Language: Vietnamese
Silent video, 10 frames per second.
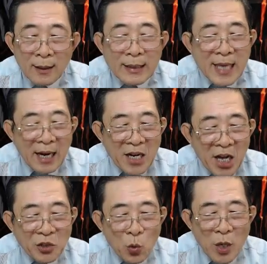Nhận
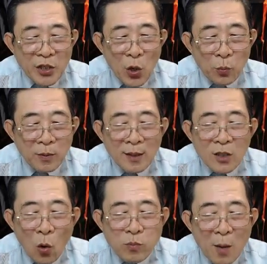hết khuất nhục
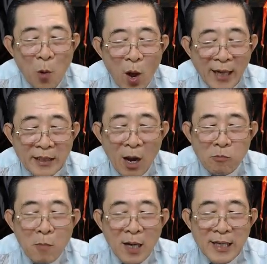cũng là một hành động
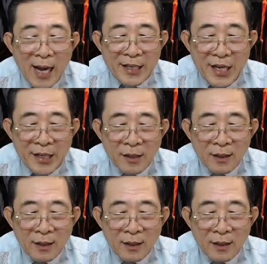bất đắc dĩ.